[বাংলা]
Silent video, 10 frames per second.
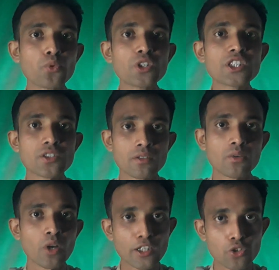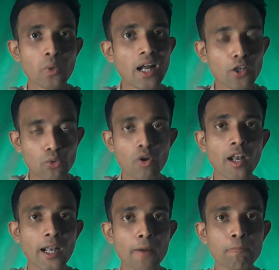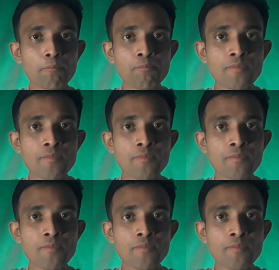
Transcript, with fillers: পুলিশ অনেক সময় আটক করে না